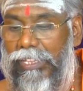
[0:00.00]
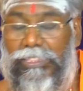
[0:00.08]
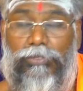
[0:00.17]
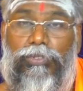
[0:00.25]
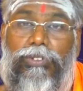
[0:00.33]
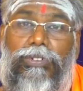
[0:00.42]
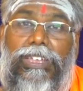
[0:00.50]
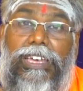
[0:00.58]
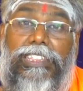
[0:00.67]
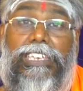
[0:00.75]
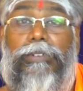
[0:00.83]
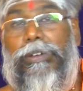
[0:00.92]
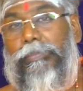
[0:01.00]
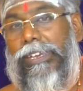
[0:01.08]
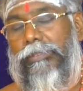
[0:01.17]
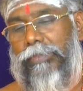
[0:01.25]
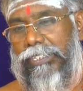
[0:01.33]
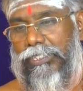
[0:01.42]
அந்த உணவில் அதிகமாக
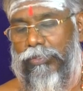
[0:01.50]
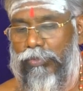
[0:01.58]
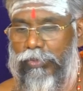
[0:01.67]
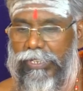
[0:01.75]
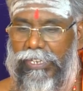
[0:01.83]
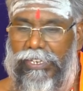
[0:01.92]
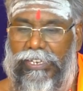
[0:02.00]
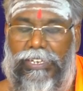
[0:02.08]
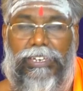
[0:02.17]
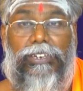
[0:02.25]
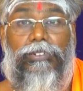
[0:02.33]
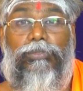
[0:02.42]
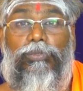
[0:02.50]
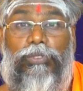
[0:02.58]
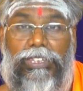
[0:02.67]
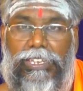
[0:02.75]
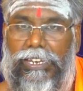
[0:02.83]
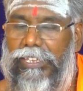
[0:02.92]
பயன்படுத்தக்கூடிய
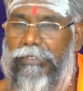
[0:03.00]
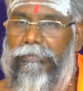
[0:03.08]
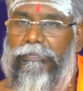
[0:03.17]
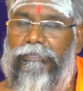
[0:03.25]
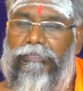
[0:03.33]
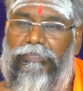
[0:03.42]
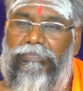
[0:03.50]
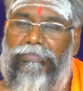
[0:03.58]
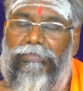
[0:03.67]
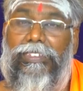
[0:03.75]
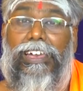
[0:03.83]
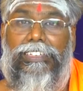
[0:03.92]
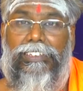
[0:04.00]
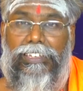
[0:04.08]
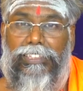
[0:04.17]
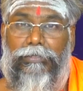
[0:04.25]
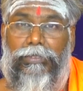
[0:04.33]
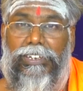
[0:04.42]
ஒரு இலை அது
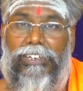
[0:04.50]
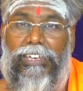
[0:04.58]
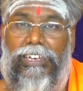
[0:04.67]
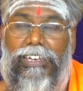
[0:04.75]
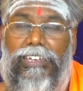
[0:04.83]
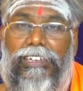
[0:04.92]
என்னது அப்படின்னா